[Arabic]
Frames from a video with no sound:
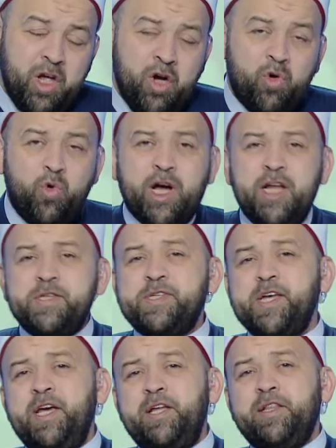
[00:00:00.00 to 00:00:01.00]
وكان
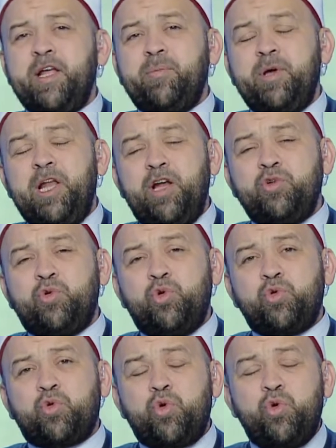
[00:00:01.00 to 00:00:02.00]
سيدنا بلال
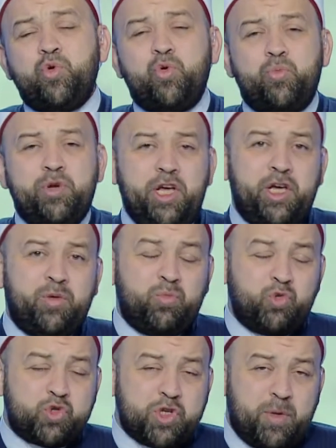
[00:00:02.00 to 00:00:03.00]
يقول كل امرئ
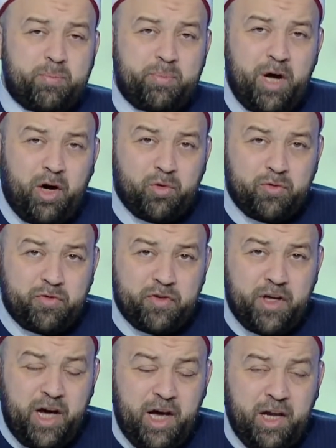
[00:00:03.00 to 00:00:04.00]
مصبح
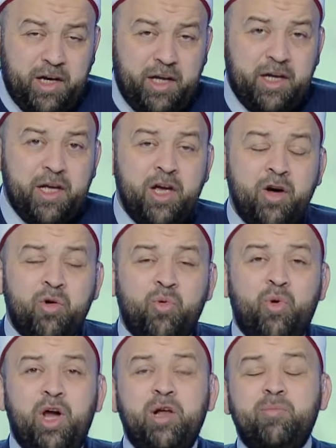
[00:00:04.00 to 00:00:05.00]
في أهله
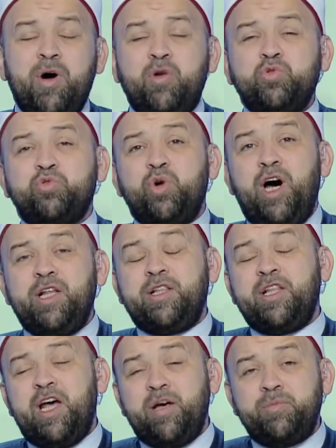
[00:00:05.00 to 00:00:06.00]
والموت
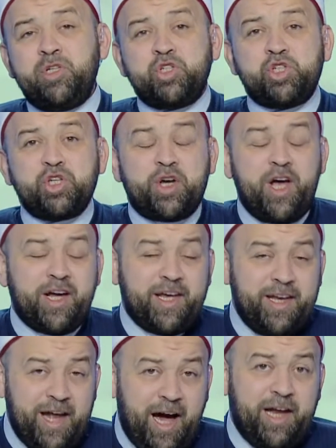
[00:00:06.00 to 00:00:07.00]
أدنى من شراك
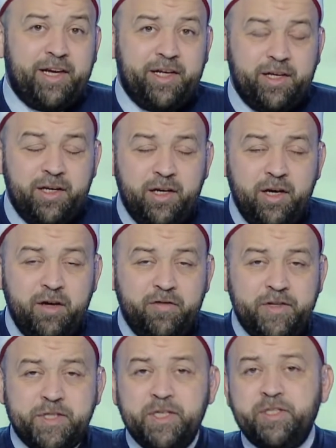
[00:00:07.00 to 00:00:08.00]
نعله
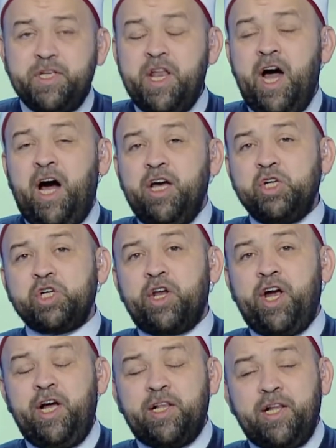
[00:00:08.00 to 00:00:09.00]
فستنا عائشة
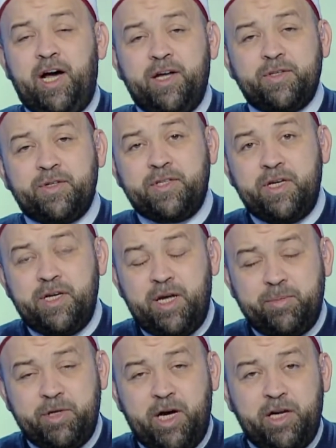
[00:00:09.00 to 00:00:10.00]
راحت لحضرة
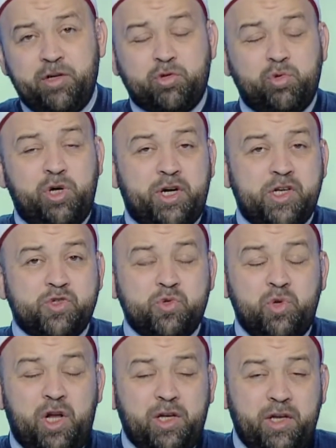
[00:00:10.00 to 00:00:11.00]
النبي قالت له يا
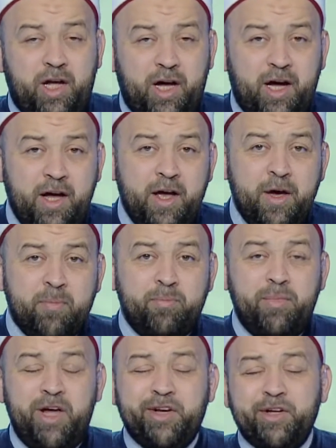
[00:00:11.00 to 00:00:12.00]
رسول الله
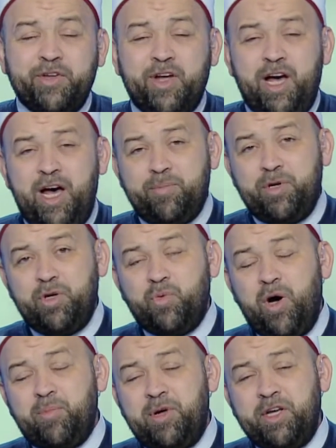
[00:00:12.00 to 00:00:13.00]
مرض أبي
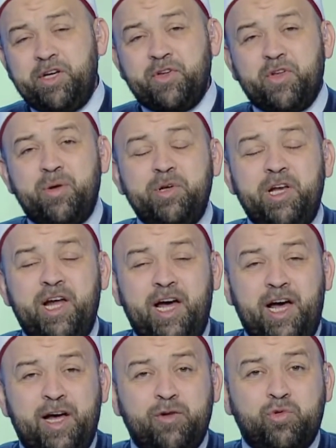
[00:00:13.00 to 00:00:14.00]
ومرض
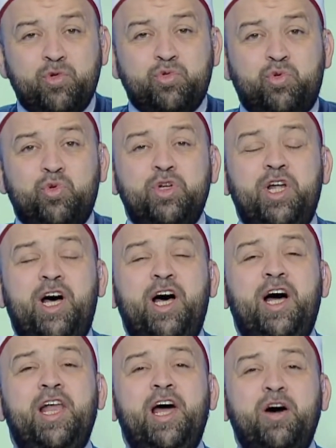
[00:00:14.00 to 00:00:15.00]
بلال ادعو
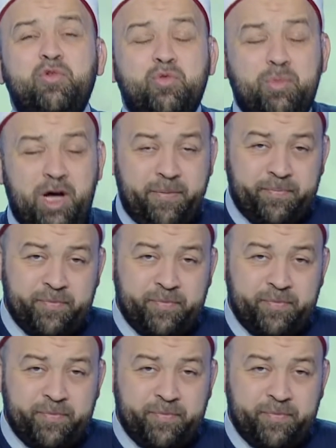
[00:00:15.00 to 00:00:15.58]
الله لهما